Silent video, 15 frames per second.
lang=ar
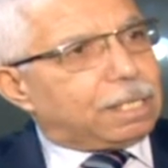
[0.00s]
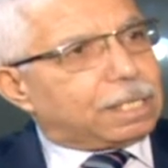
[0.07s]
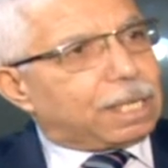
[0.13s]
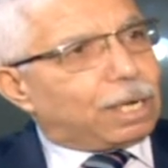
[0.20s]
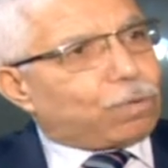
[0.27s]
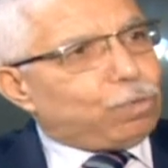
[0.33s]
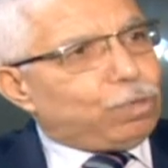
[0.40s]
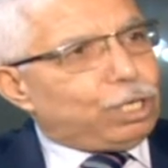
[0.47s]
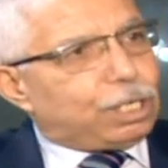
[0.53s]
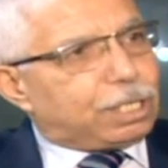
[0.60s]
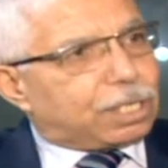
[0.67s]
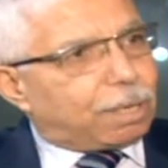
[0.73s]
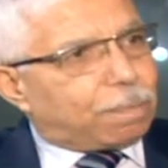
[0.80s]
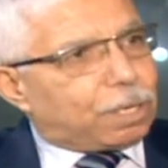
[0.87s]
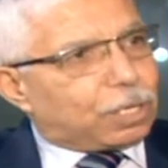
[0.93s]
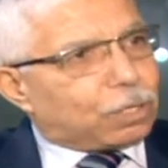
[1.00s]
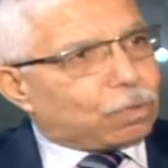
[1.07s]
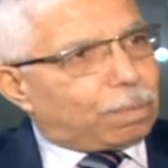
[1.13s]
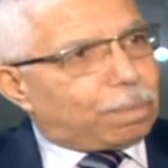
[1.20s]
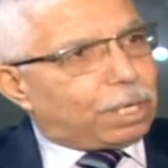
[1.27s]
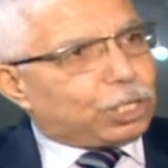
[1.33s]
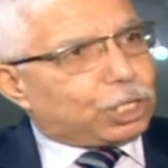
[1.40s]
تكوين عصابات
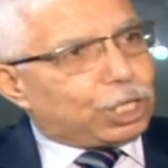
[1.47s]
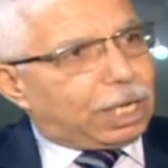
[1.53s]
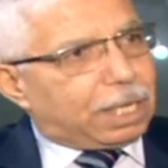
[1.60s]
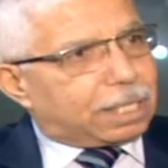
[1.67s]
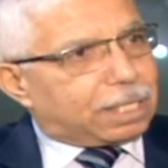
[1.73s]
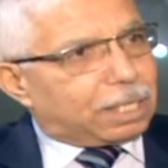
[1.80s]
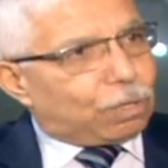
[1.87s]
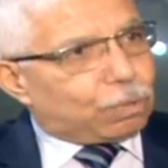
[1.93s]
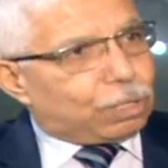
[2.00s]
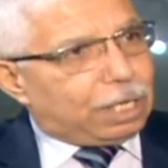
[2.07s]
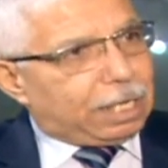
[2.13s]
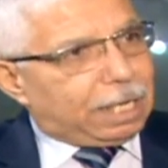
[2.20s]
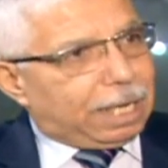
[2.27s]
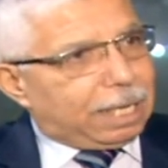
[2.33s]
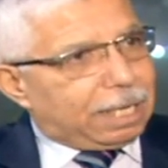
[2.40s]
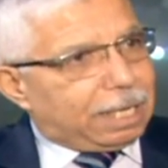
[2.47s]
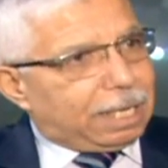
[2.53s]
وميليشيات يهوديه